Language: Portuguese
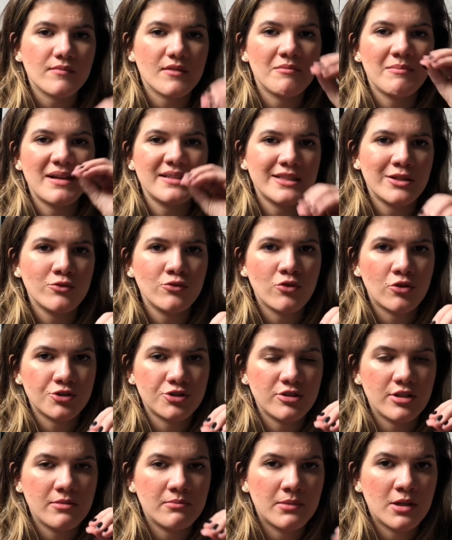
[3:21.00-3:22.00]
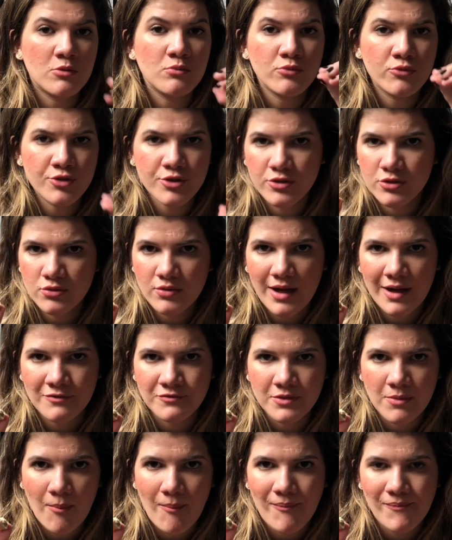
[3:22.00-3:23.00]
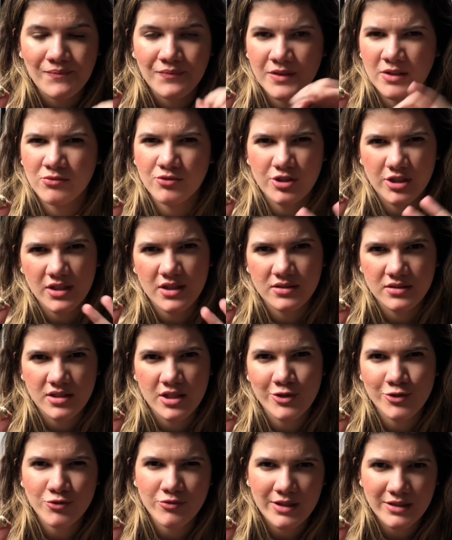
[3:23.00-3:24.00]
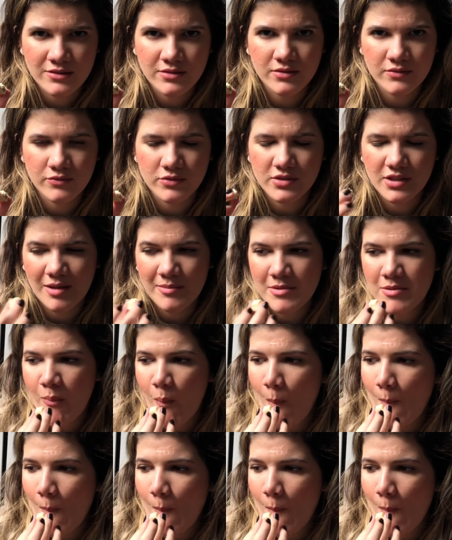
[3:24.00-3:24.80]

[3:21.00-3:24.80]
Mas é um gosto de limão muito suave. Não chega a ser enjoativo, sabe?